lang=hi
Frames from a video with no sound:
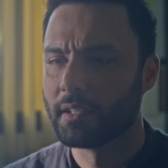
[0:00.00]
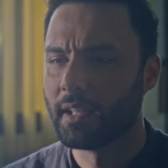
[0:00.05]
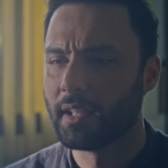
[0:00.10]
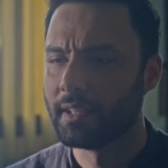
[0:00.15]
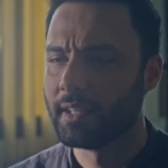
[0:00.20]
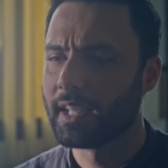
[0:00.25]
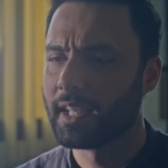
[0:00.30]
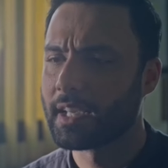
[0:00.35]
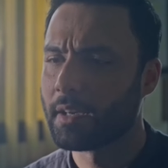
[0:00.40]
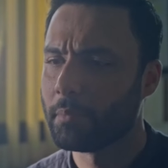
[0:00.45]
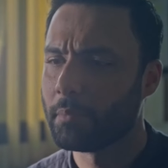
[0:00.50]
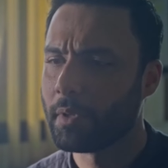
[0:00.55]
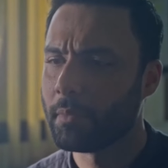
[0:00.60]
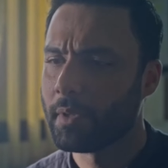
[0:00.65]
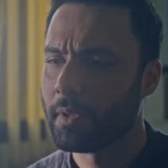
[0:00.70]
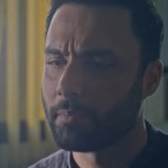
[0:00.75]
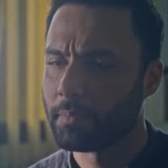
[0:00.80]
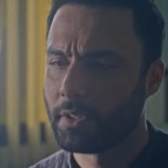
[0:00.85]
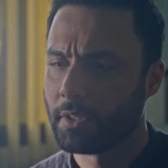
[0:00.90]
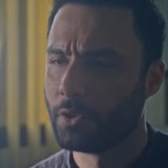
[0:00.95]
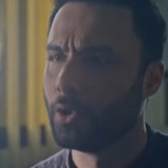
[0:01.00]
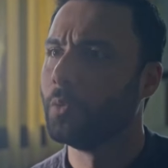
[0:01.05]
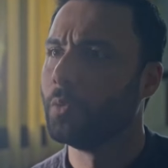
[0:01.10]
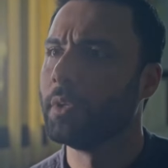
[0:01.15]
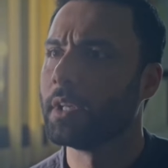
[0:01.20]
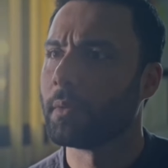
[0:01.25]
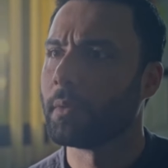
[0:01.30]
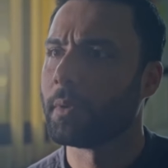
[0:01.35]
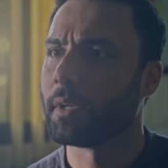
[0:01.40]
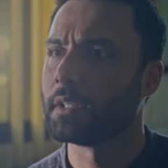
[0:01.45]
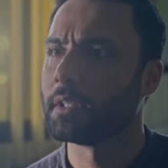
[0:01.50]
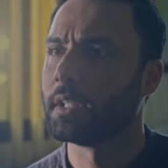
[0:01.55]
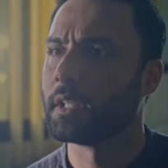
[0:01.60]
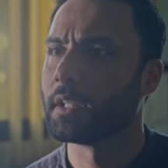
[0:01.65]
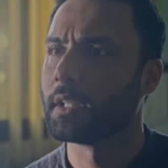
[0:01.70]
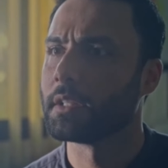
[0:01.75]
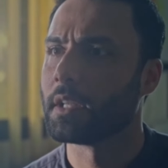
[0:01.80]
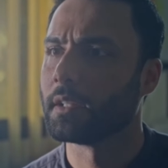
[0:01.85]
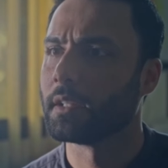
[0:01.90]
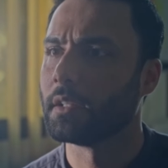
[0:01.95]
गंदे कपड़े मैं अपने धोबी के पास लेके
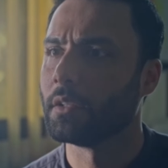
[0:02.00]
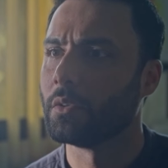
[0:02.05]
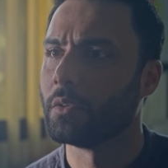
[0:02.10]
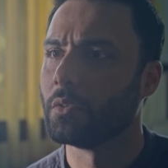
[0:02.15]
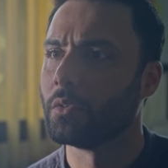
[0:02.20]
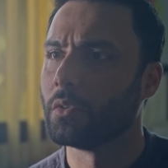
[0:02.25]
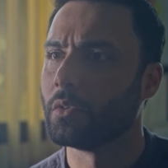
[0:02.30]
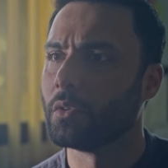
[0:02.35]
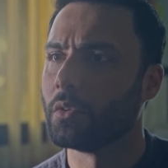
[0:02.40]
जाता हूँ